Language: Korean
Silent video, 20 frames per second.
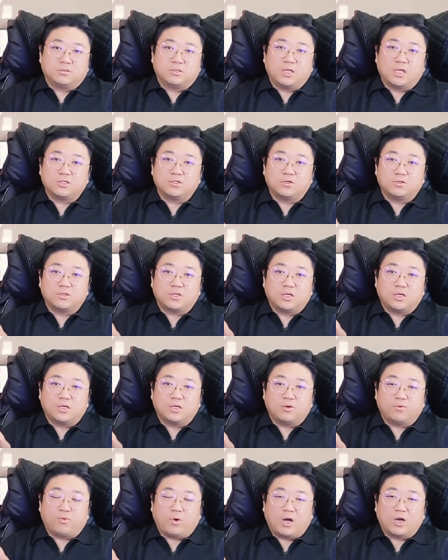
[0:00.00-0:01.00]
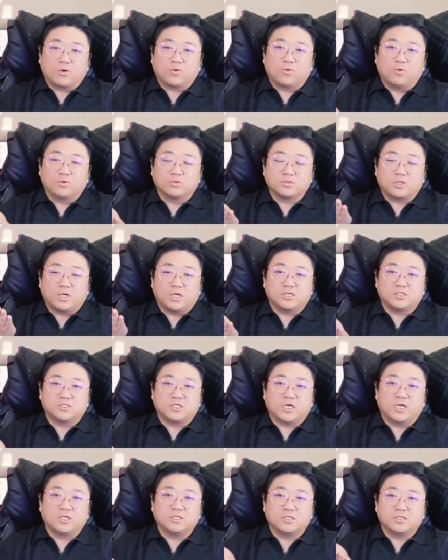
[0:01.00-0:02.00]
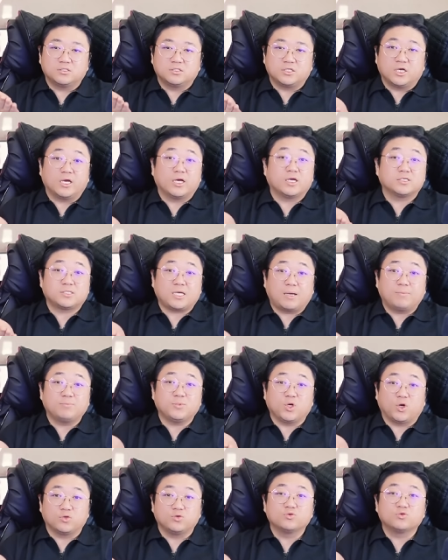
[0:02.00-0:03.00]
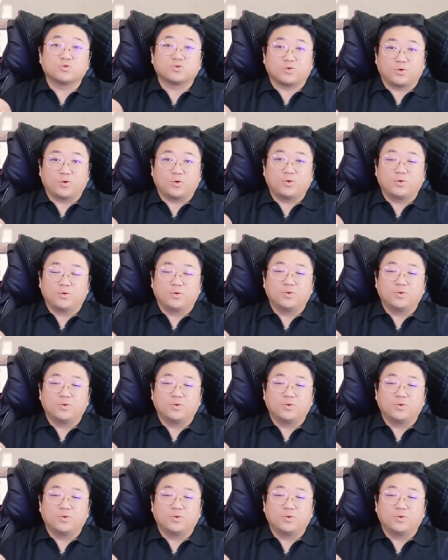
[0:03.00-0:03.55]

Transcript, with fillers: 내년에 완공될 제, 제3 연육교